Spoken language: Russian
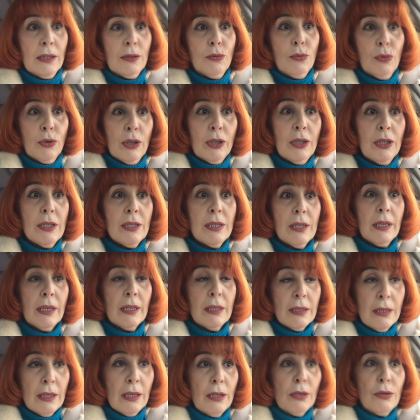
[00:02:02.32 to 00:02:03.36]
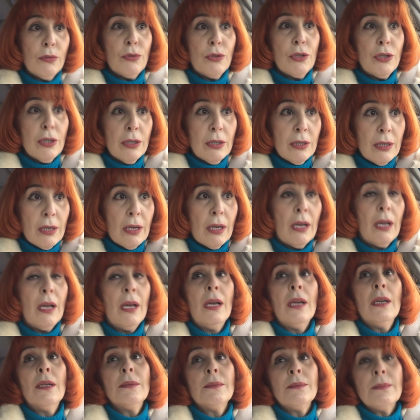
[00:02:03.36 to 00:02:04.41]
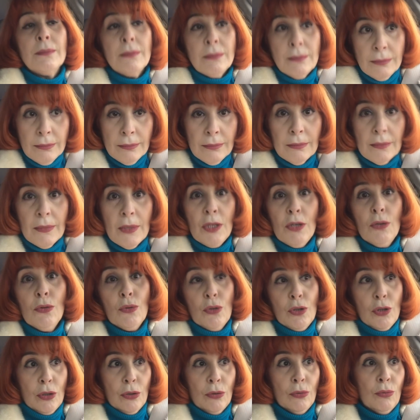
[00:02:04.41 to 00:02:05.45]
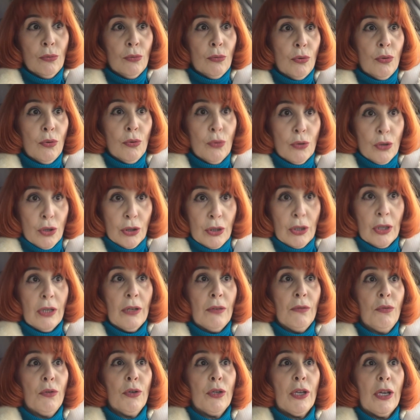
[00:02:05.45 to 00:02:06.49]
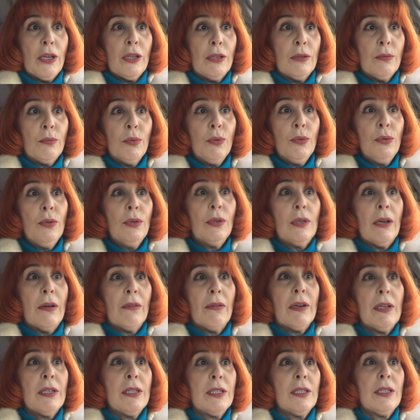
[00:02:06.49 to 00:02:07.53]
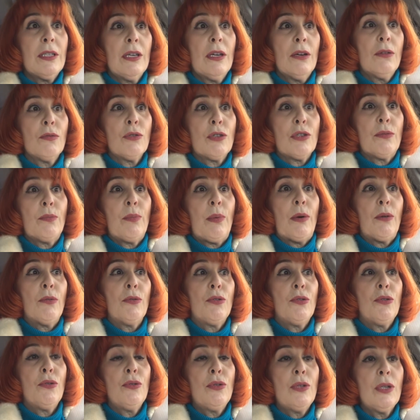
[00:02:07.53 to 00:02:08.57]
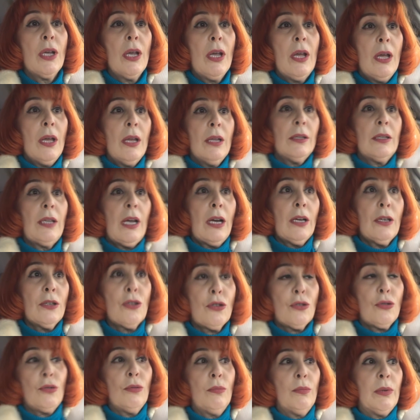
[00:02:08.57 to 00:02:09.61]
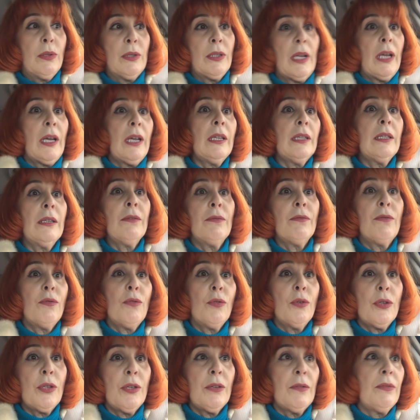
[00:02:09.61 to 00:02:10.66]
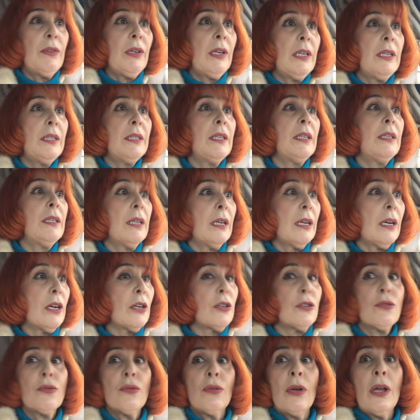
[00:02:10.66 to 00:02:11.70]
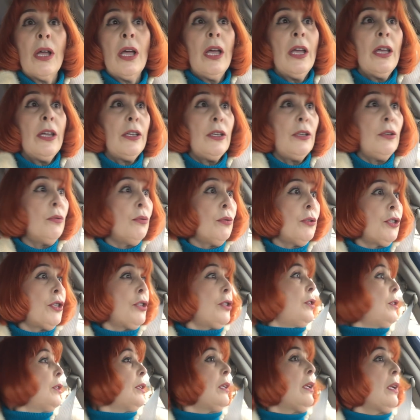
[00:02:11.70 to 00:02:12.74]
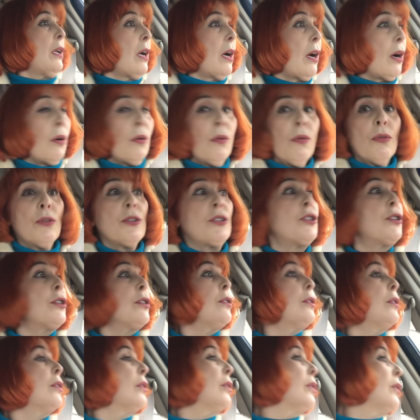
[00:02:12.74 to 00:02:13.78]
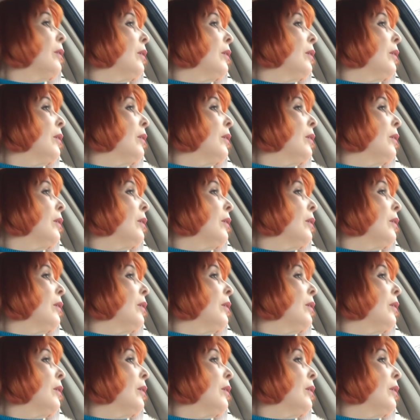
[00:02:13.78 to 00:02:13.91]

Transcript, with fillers: которые не захотели учиться, и уже, ну, хуже-то его я не буду, давайте я уже поучусь так, чтобы на этом фоне выглядеть хорошо. И учителя очень